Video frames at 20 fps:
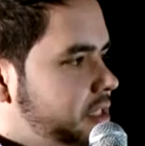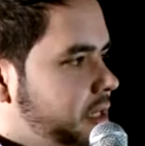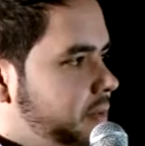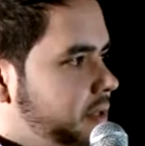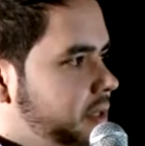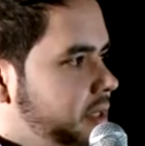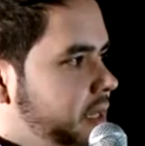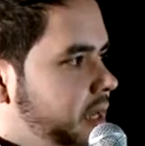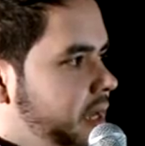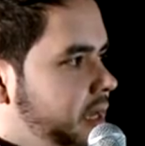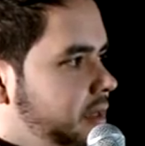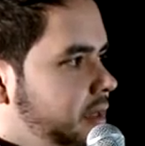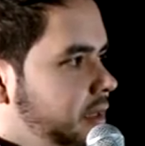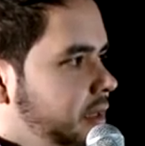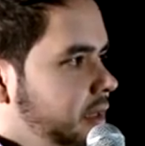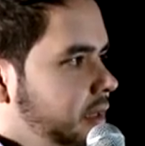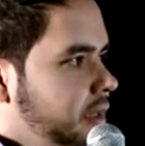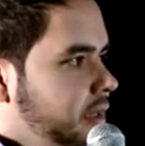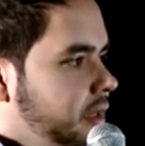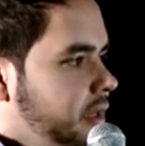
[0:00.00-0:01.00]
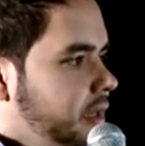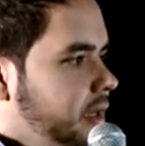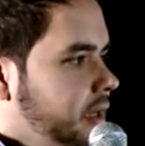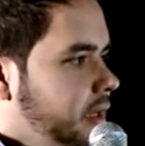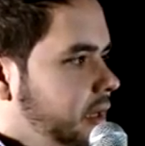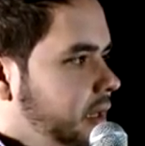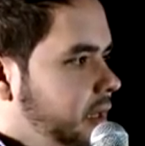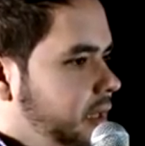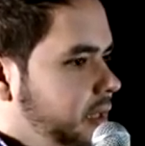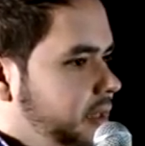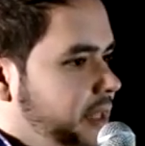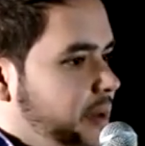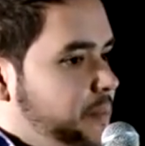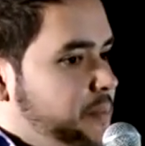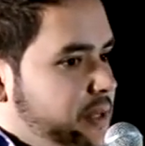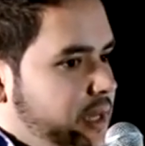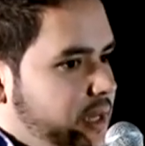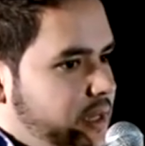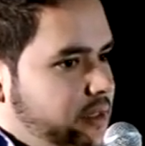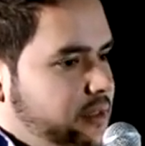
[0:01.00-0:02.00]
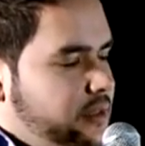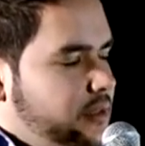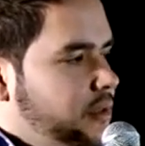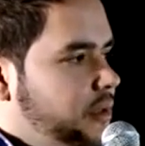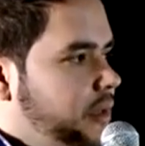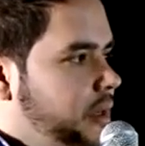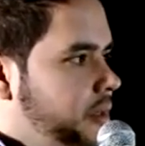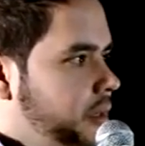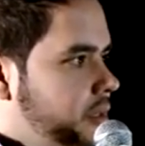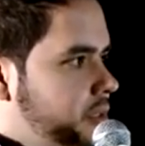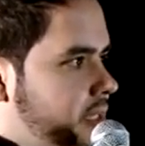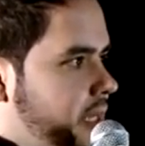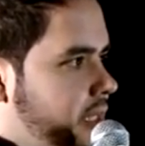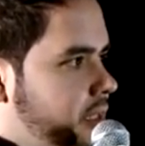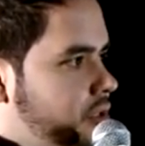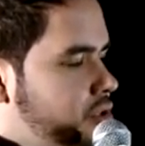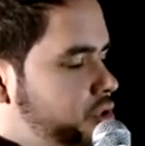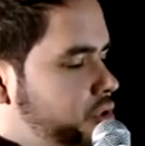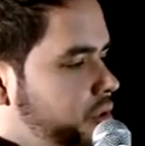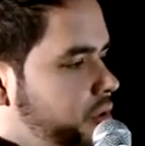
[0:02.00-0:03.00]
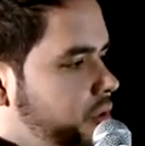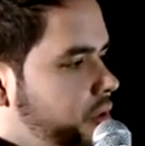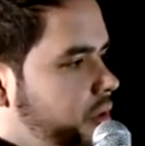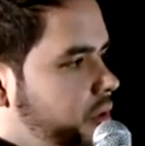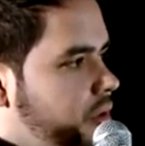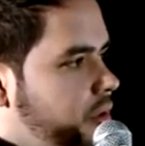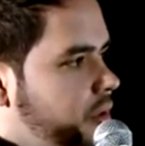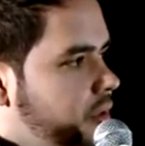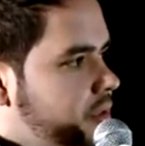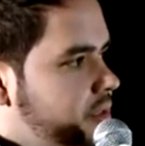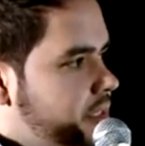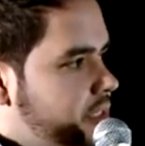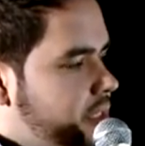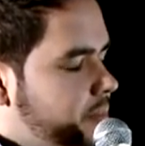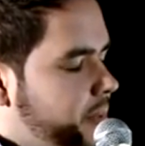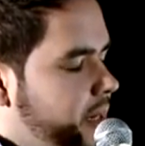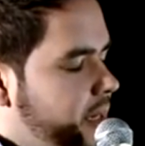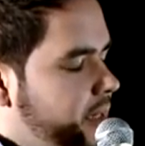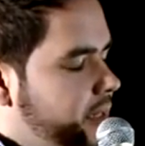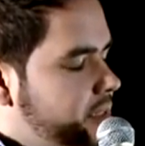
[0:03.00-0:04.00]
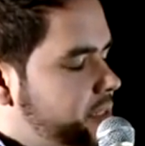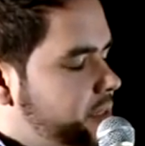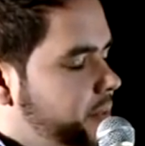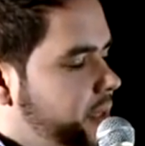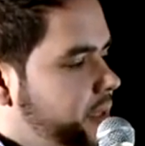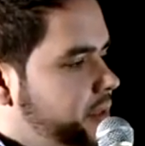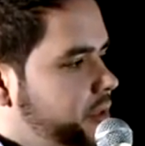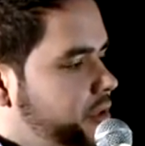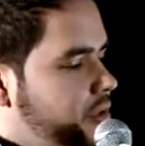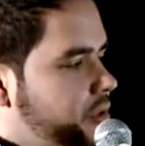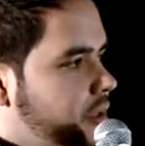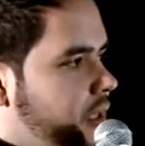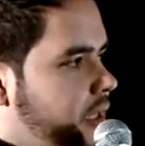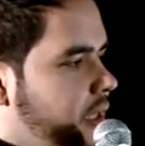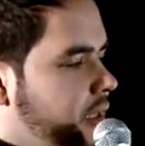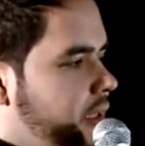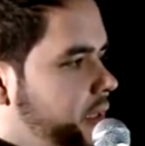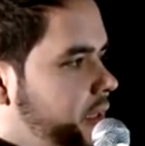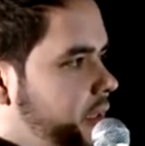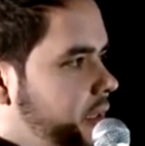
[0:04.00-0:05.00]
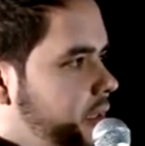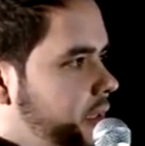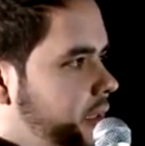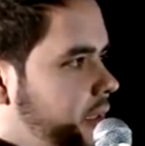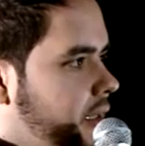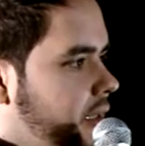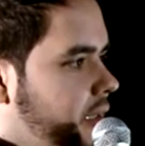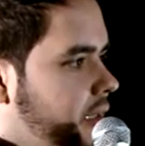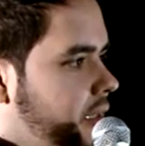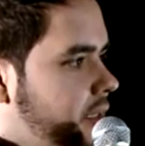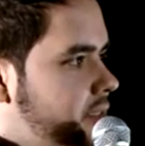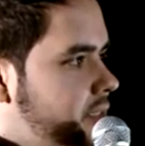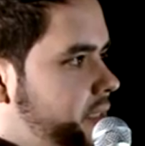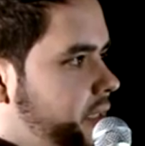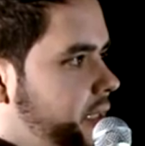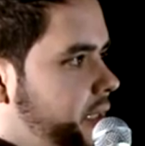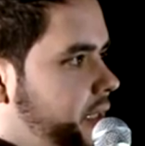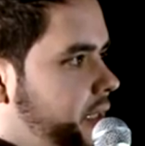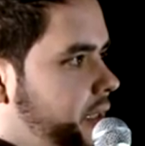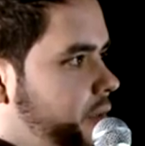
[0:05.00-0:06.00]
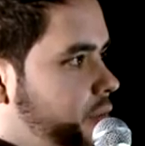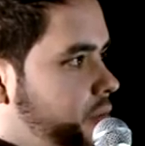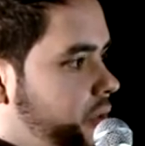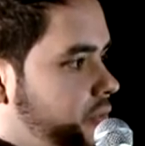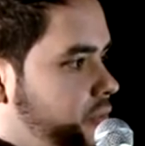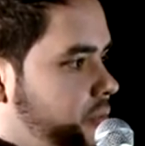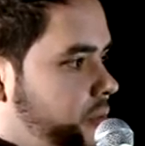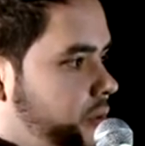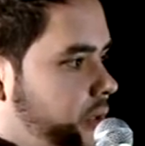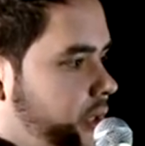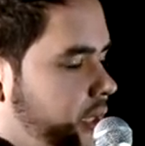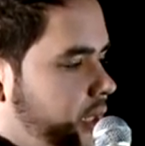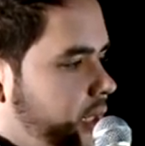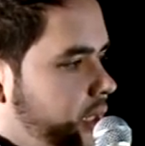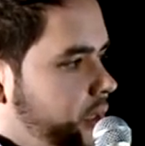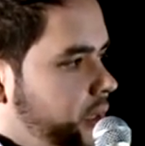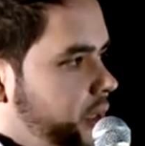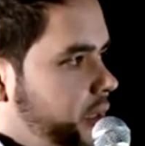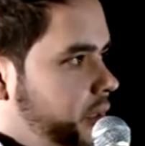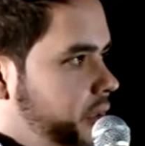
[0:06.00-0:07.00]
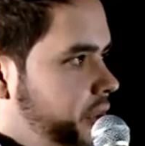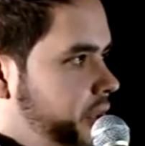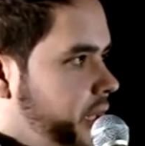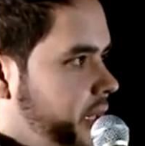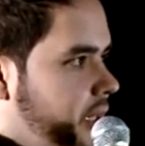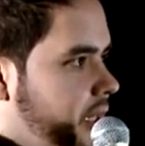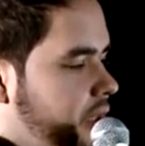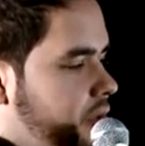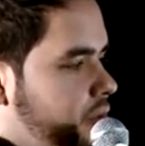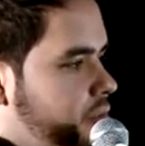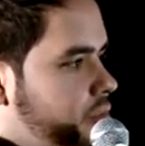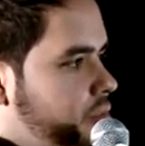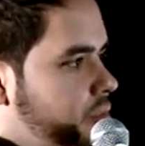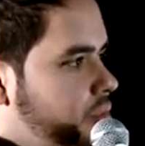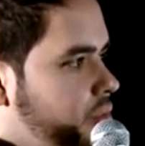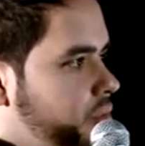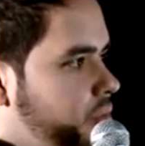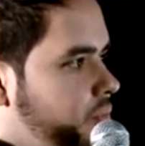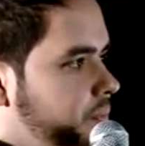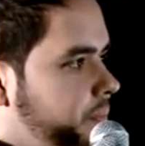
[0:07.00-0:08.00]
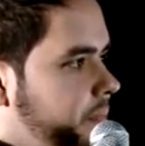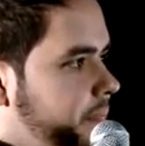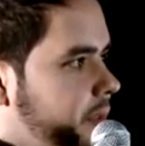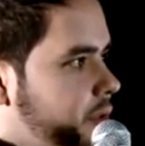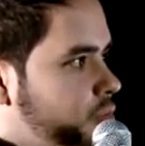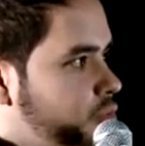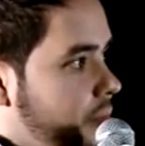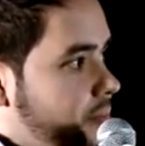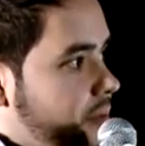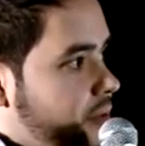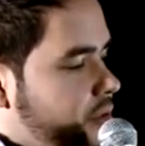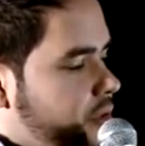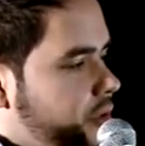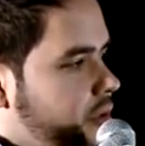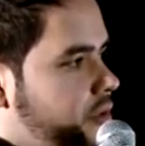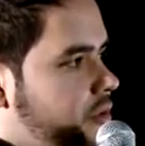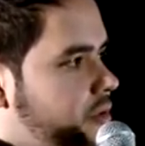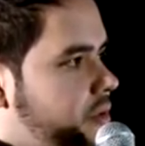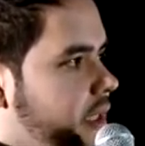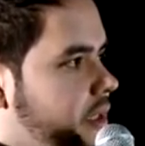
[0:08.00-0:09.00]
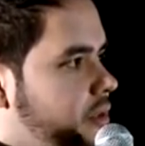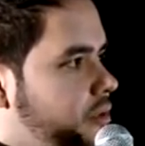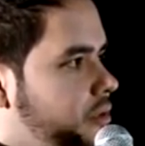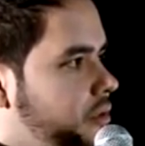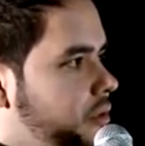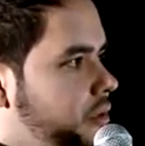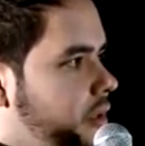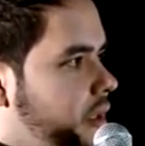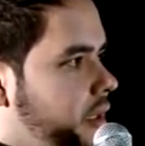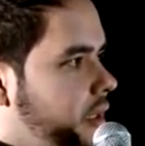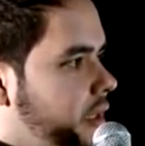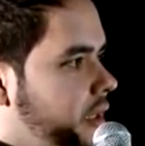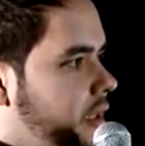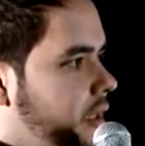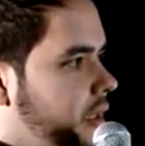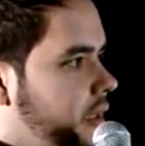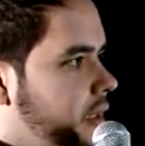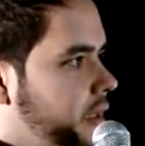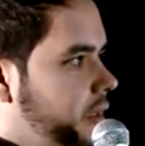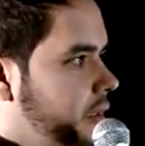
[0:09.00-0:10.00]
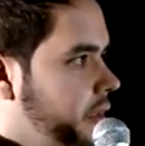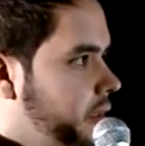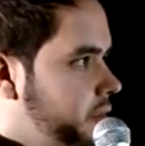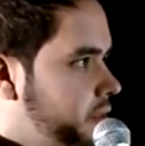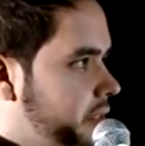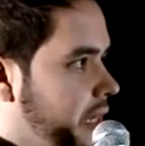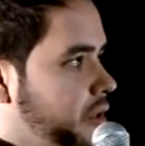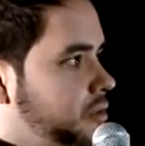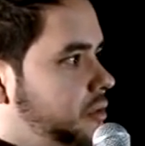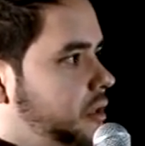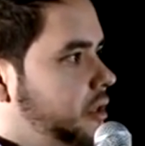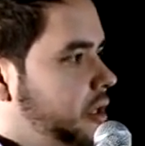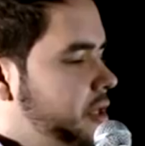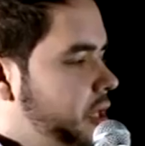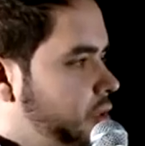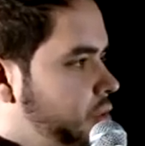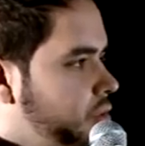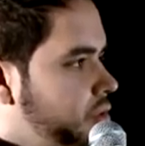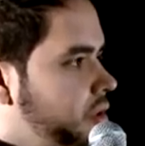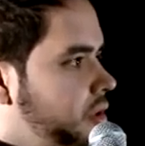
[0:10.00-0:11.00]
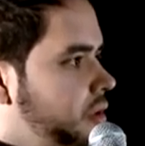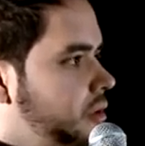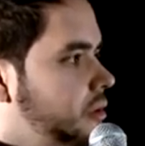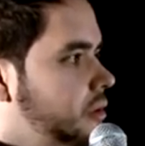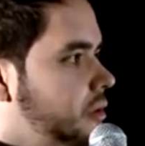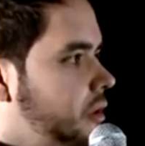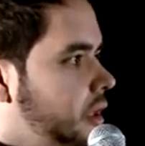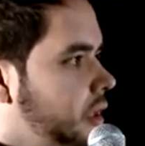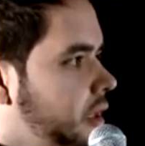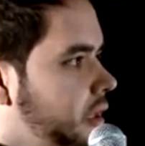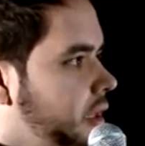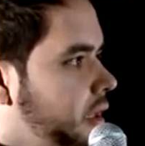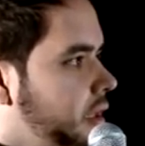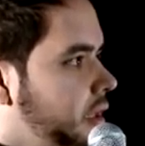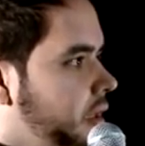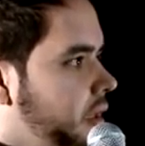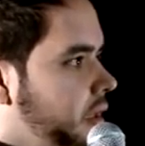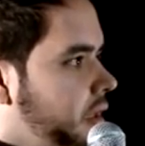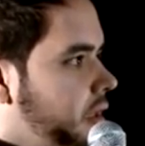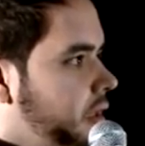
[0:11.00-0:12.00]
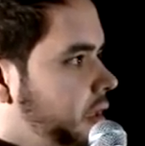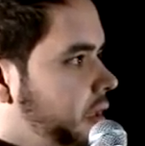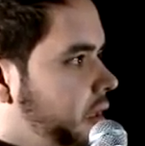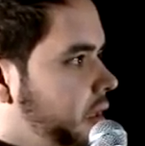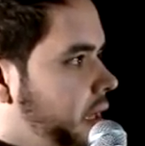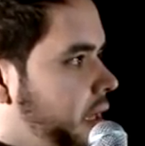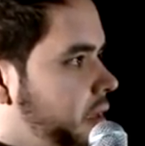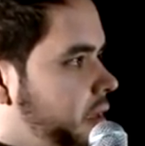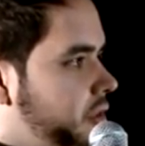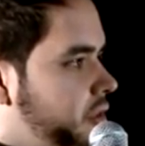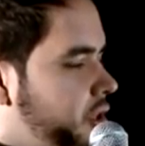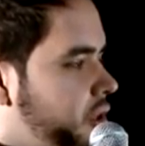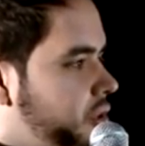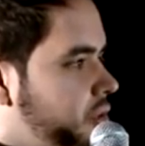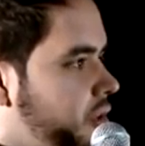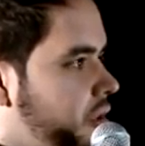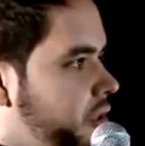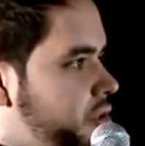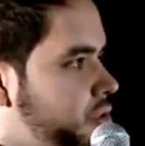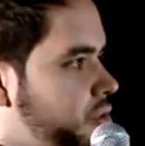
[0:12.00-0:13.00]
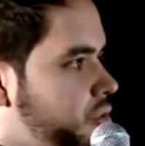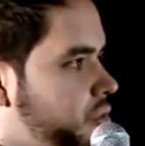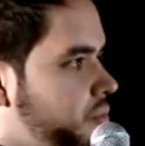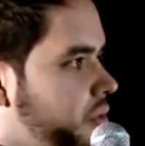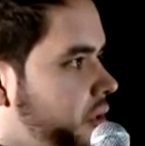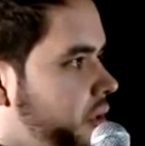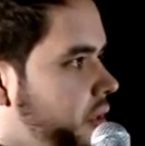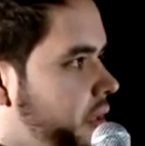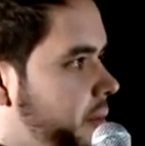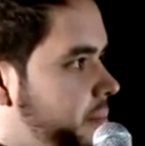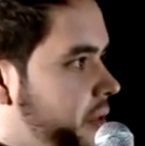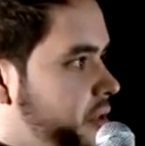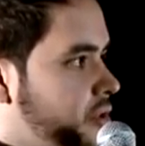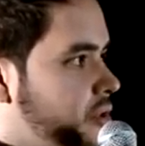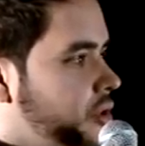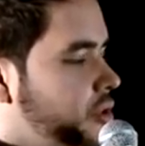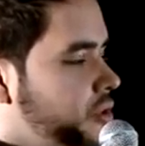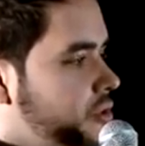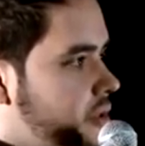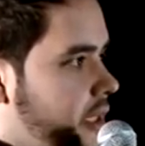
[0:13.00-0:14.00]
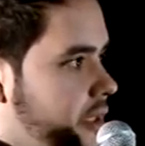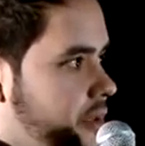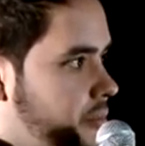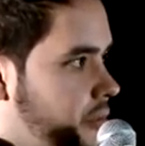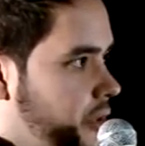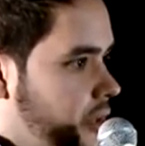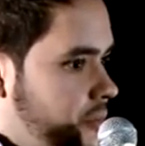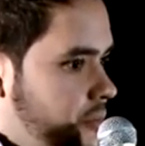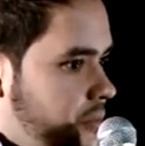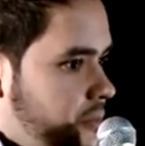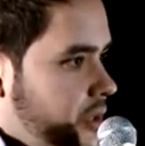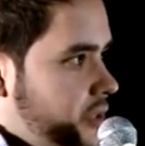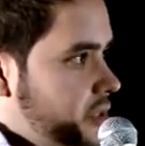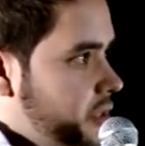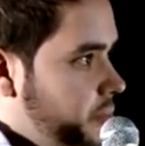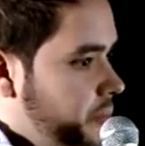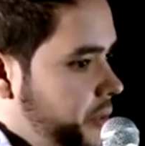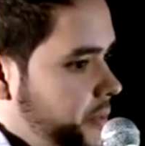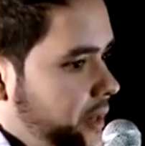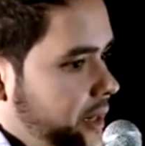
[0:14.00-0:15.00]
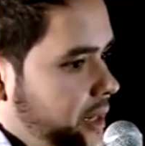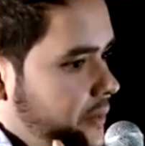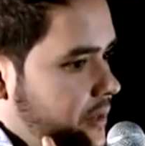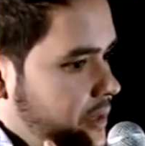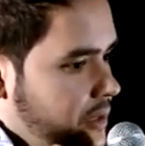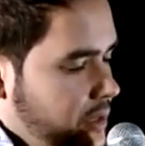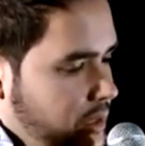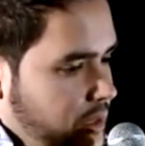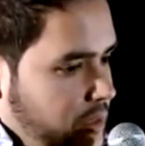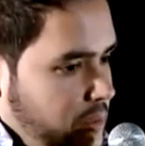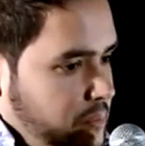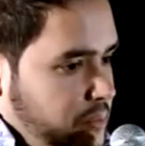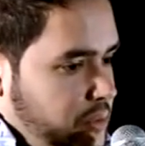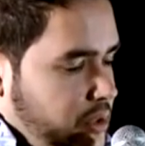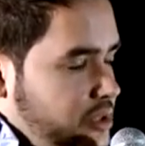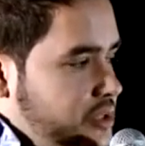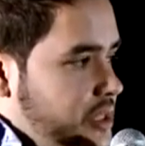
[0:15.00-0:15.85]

Sevilla. Eh, también se ha dicho esta semana y semana anterior que eh, el Elche Club de Fútbol quiere cerrar tu, tu ampliación de contrato. se han contratado ya contigo. que qué hay de cierto en esos rumores de ampliación de contrato, por ejemplo, porque siempre van a ver, porque